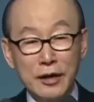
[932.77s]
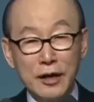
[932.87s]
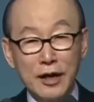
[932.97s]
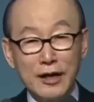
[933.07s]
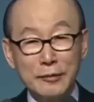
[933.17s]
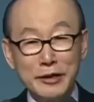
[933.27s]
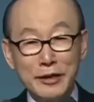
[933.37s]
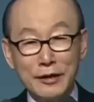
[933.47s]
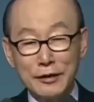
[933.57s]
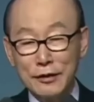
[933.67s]
하나님이
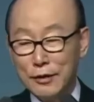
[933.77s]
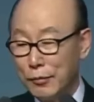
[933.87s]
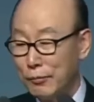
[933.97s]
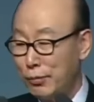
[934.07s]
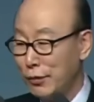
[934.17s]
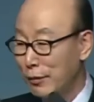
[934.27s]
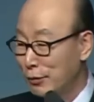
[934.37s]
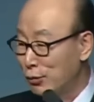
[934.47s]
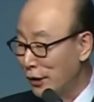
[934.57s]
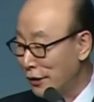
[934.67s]
그냥 보기에 뭐
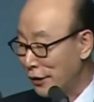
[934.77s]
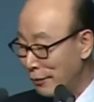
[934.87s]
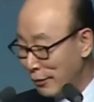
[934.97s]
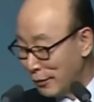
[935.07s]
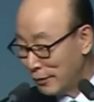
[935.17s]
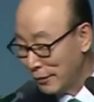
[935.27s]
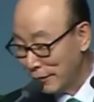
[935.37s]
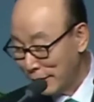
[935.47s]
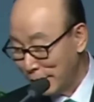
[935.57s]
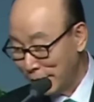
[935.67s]
좋았더라. 뭐.
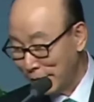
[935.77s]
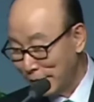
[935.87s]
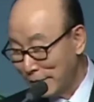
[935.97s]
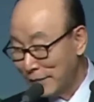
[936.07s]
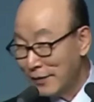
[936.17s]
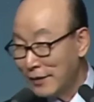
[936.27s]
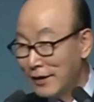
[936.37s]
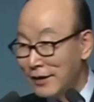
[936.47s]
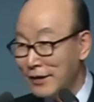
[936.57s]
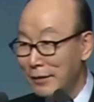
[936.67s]

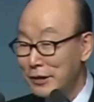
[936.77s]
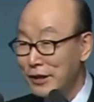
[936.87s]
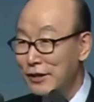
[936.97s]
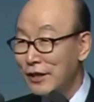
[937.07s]
그래합니까야